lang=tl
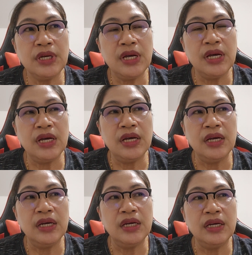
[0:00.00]

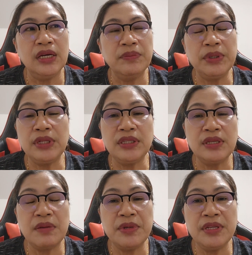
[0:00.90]
Uh, pagdating
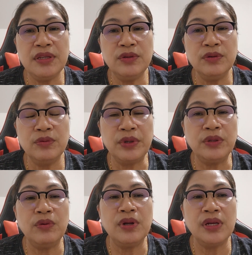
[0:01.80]
namin dito,
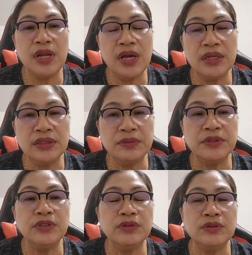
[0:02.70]
kwentuhan lang,
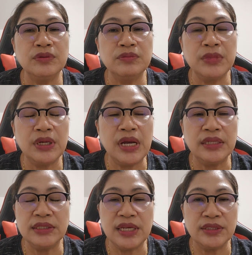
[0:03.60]
tapos yun,
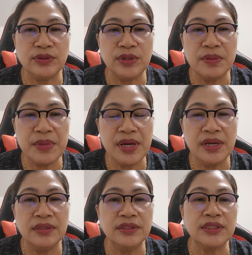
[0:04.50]
mag-aasikaso na
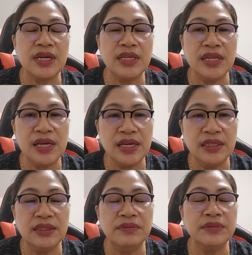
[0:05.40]
naman, tapos
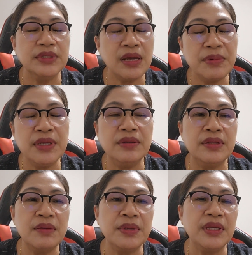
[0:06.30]
kainan, dami,
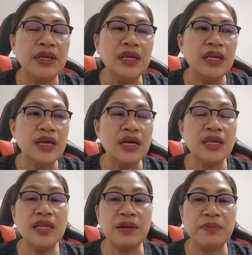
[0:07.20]
dami.
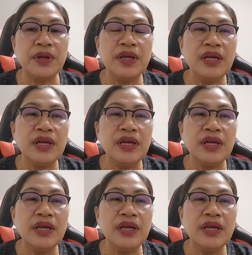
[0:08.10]
Ang hirap.